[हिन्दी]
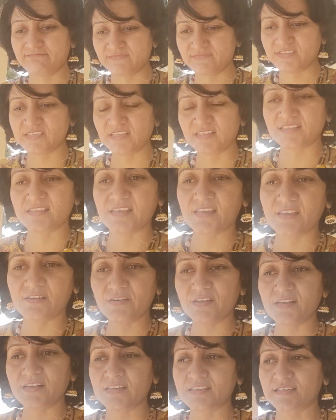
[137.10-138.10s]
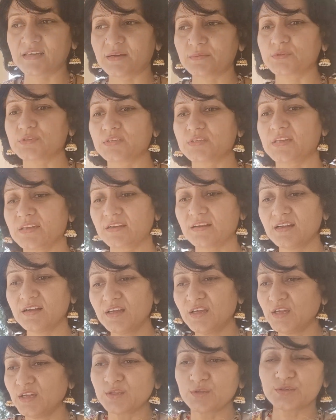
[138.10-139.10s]
चलती हैं वाला हिसाब हो जाएगा
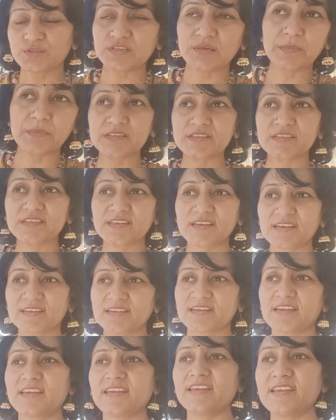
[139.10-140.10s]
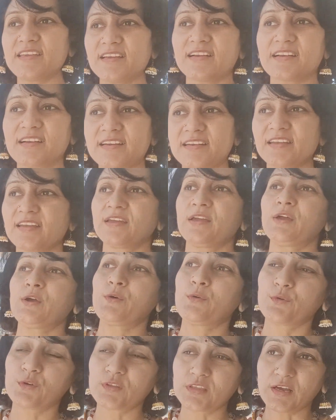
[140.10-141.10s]
तो समझ नहीं आ रहा है ये क्या करें
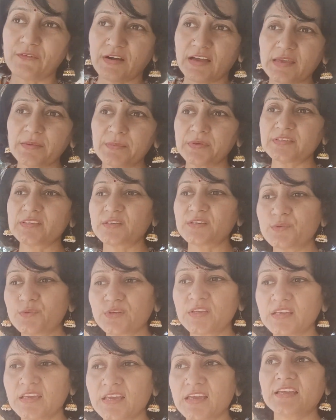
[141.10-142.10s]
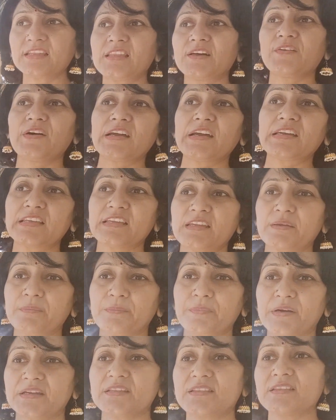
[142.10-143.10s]
वो दवाई भी ज़रूरी है दवाई देने
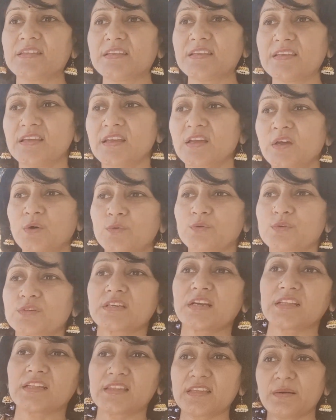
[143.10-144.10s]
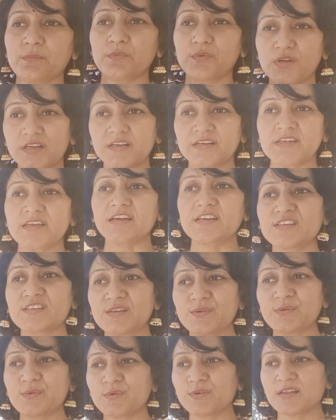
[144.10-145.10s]
पर इतनी उसका इतना बुरा रिएक्शन
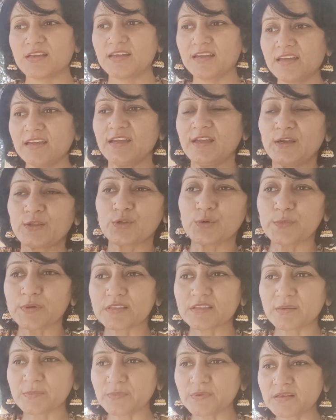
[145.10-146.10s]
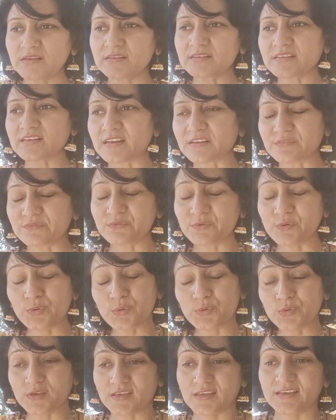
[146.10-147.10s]
हो रहा है तो मतलब ना कन्वो
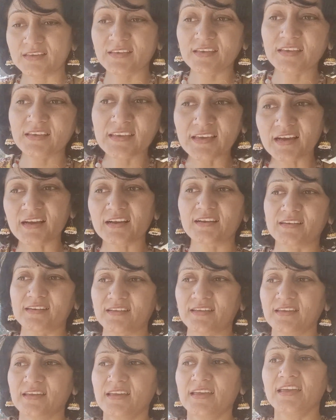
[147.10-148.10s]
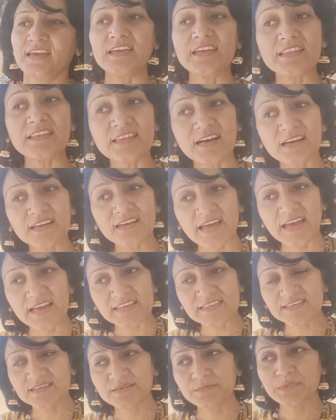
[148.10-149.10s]
हो गया है कि क्या करें इधर
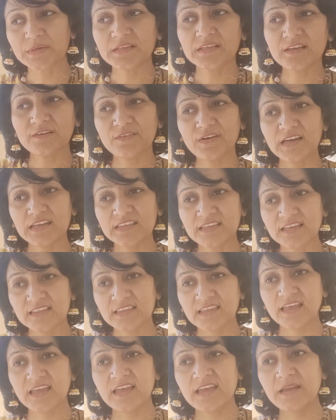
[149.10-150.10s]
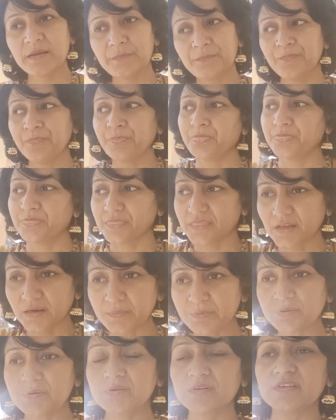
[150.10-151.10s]
ऐसे मतलब दवाई देते हैं
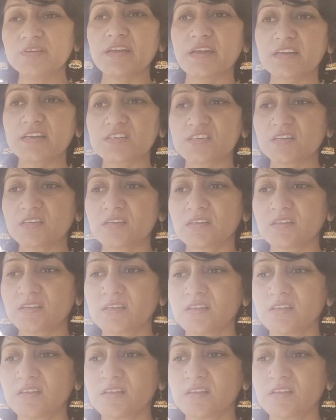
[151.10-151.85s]
तब रिएक्शन